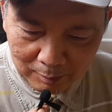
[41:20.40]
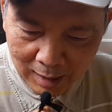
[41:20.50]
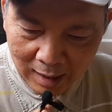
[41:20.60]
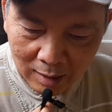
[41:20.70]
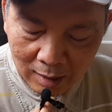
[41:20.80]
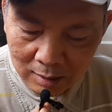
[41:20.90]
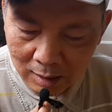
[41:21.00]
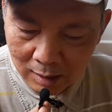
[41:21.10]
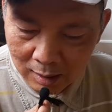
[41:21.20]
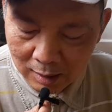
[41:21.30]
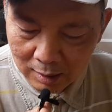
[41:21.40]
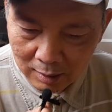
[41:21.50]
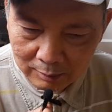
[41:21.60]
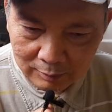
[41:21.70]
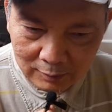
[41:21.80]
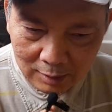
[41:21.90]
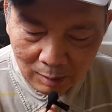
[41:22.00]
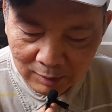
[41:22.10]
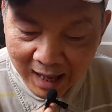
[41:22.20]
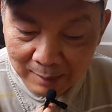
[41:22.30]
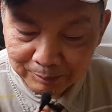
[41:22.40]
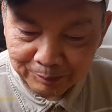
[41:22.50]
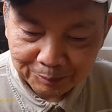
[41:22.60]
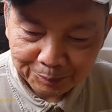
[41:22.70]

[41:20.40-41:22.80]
bạn ở uh, Đồng Tháp